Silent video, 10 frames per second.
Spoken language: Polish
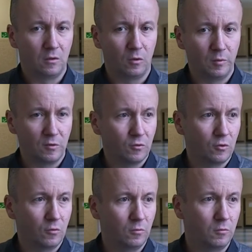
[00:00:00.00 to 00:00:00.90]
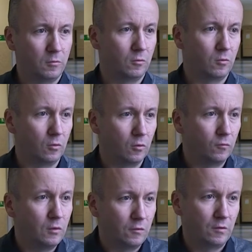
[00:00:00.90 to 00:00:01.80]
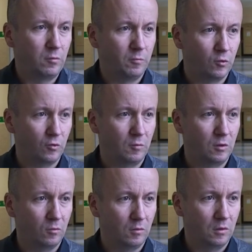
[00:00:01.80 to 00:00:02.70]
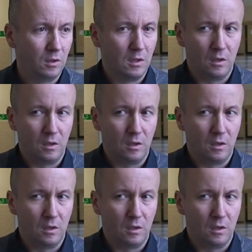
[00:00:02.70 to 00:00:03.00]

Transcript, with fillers: obecnością również w jakimś porozumieniu i,